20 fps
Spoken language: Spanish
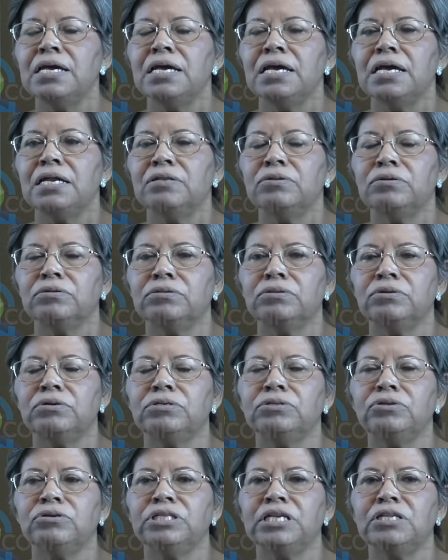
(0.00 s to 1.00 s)
el
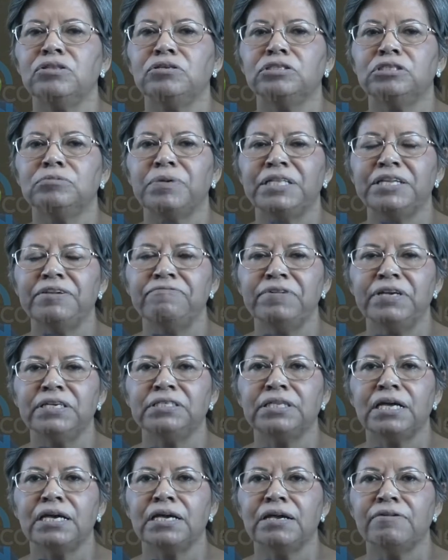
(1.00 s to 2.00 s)
doctor donde nos
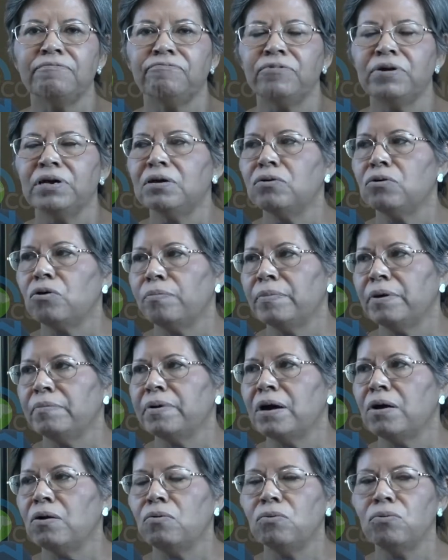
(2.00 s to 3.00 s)
manifiesta que fue o
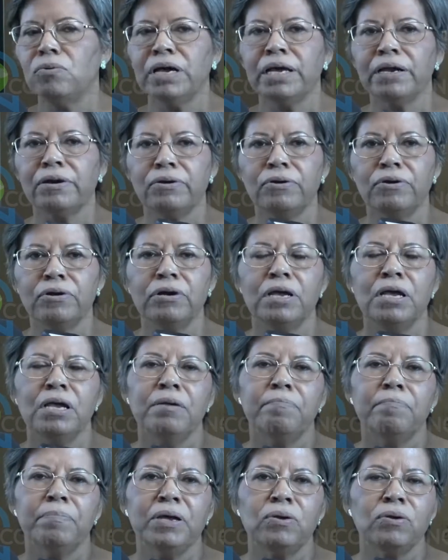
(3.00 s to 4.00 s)
como un error,
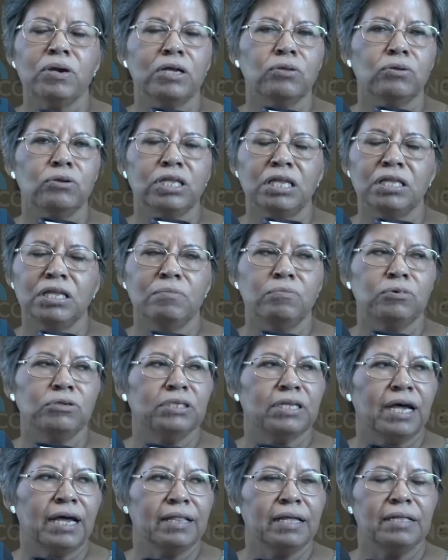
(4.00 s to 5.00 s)
pero que no
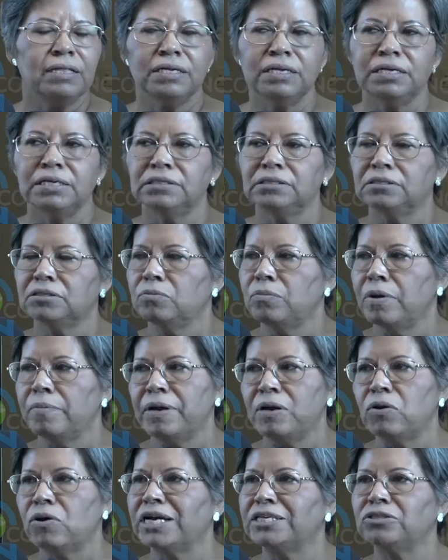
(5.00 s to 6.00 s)
tenemos nada de, como
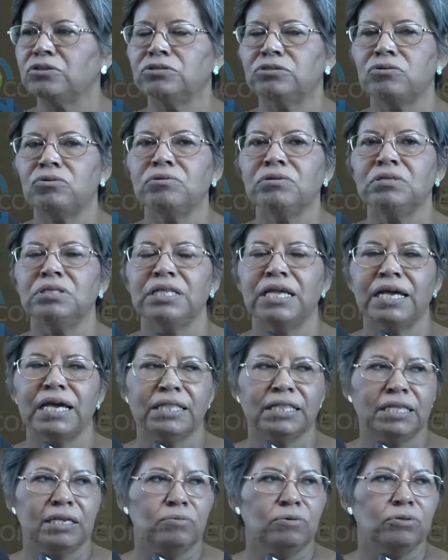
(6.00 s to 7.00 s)
los casos son
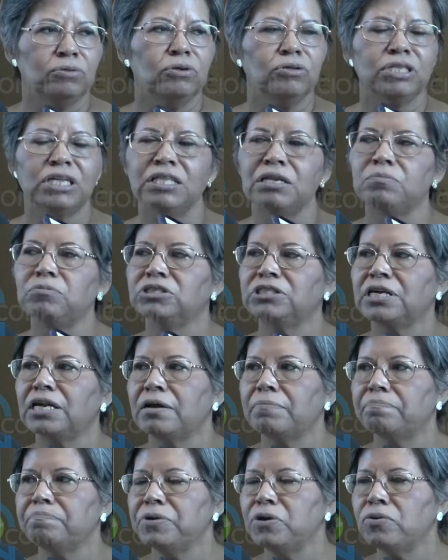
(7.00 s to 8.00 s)
negativos. No tenemos
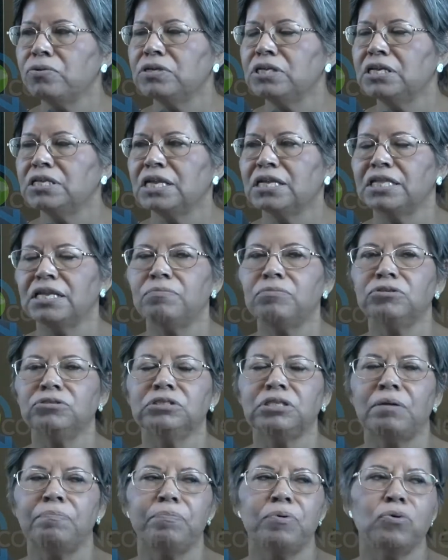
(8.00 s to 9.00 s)
sarampión ni
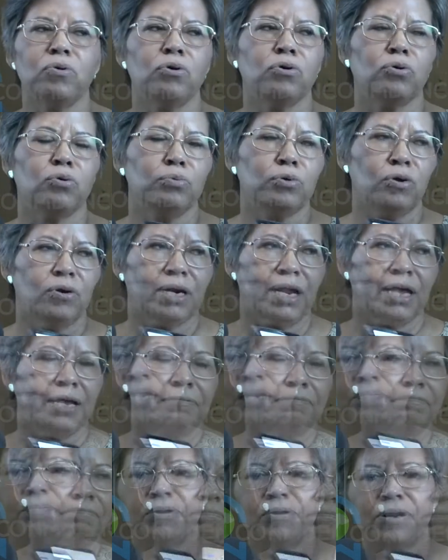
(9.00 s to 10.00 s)
tenemos tampoco rubiola.
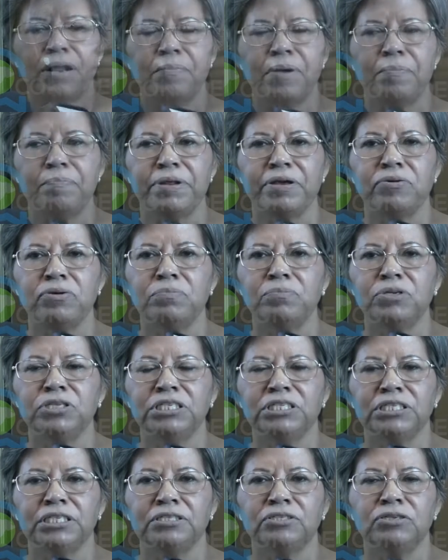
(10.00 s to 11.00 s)
El programa ampliado de
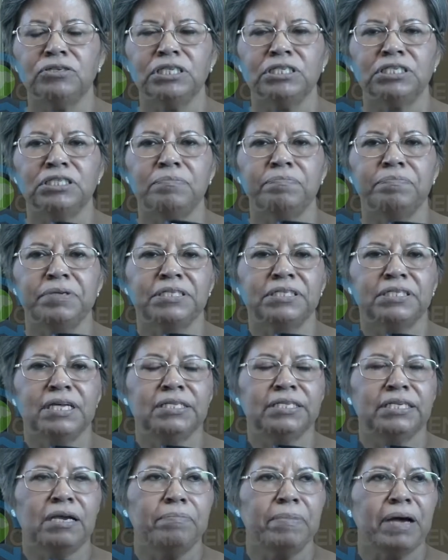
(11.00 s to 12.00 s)
inmunizaciones siempre es
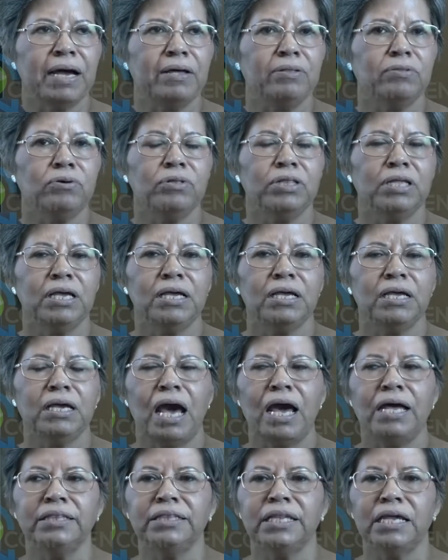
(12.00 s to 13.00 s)
el llamado
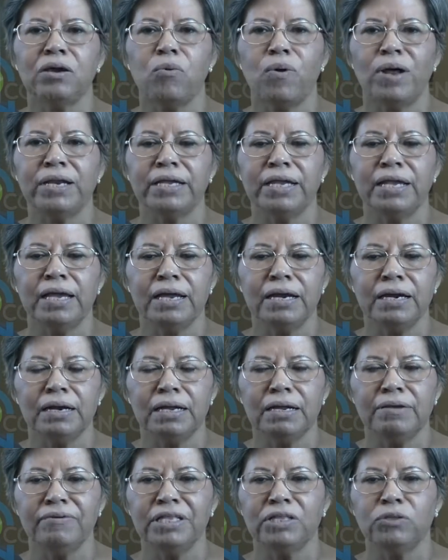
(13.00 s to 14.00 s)
de ante cualquier
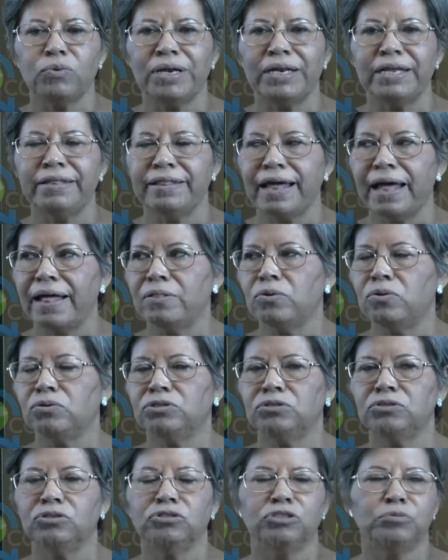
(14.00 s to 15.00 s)
eventualidad
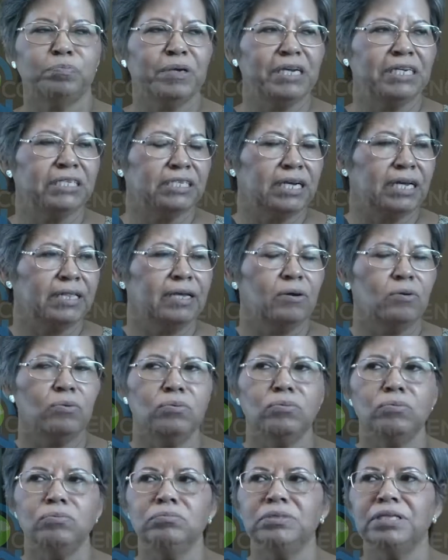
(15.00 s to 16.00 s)
o sospecha de
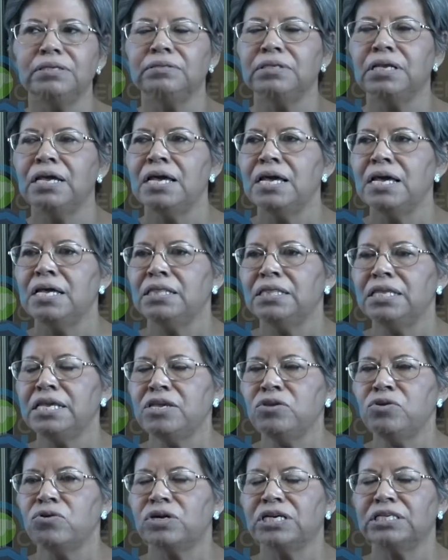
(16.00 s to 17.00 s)
un
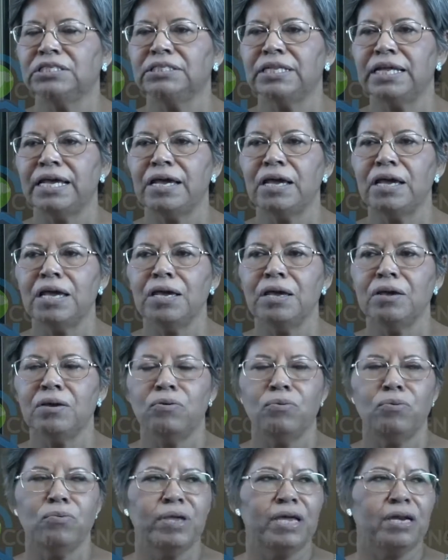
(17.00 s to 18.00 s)
niño que
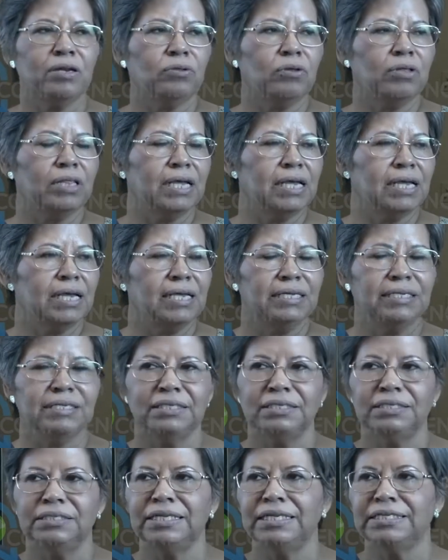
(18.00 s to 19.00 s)
esté cubierto
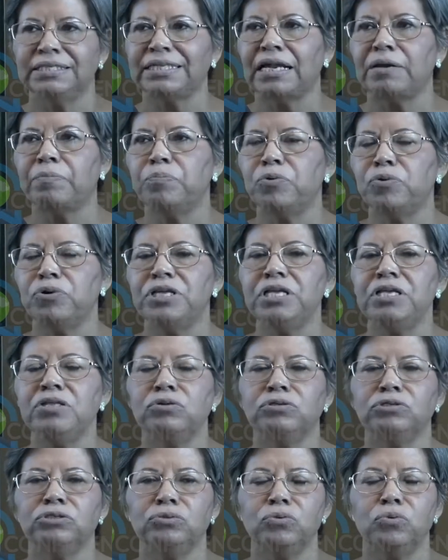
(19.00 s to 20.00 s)
de, de
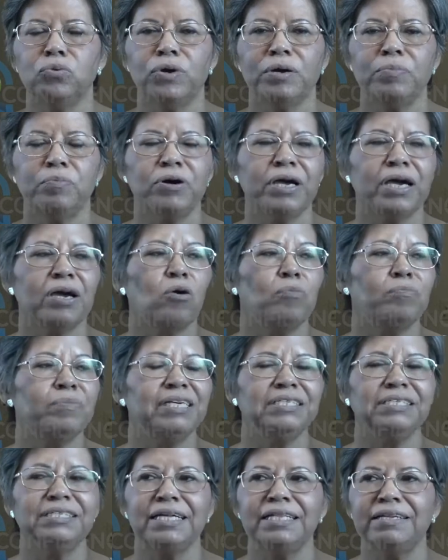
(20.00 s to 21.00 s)
su cuerpo que
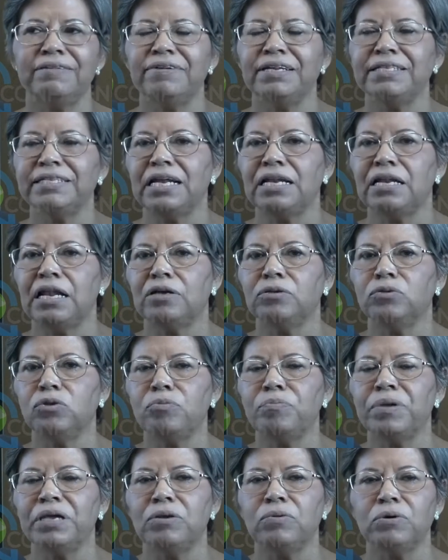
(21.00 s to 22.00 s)
comienza a nivel del
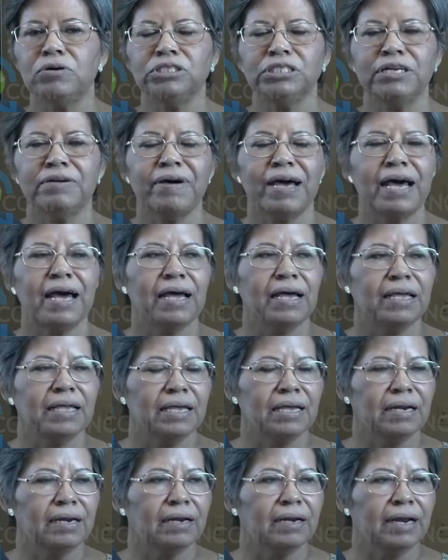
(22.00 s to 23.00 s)
abdomen y luego se va
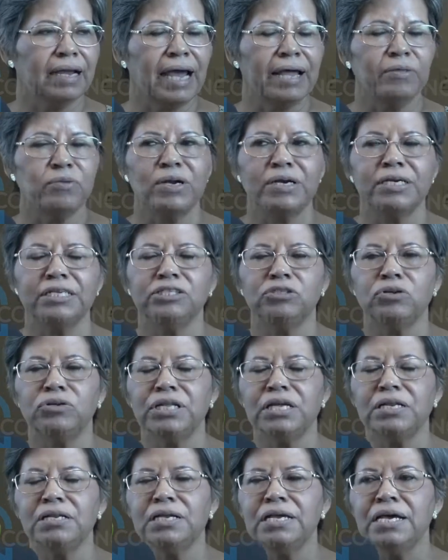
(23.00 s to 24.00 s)
eh, regando al
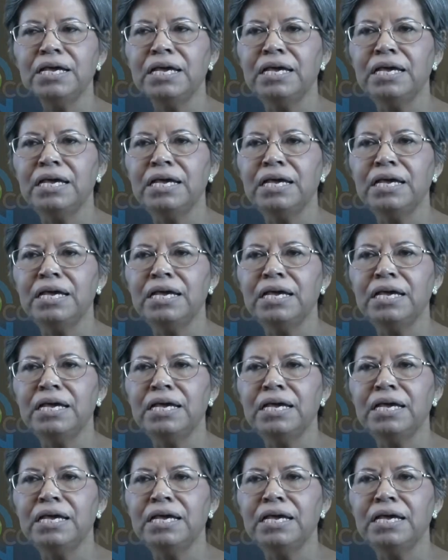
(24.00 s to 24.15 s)
resto del,